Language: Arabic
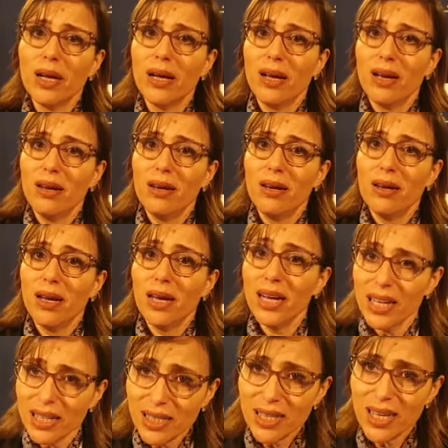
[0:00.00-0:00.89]

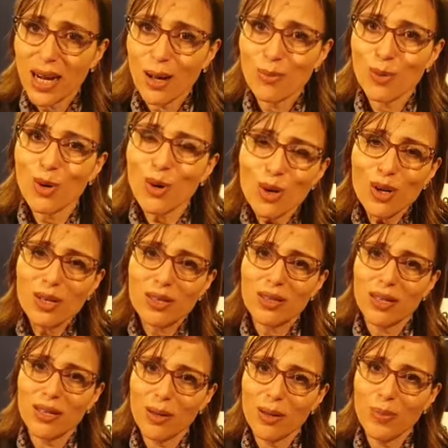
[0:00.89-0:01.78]
الاحترام كل
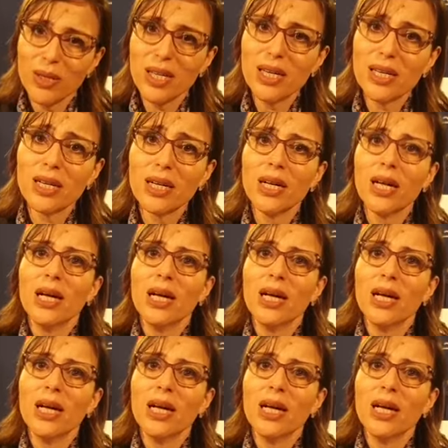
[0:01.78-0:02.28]
التدابير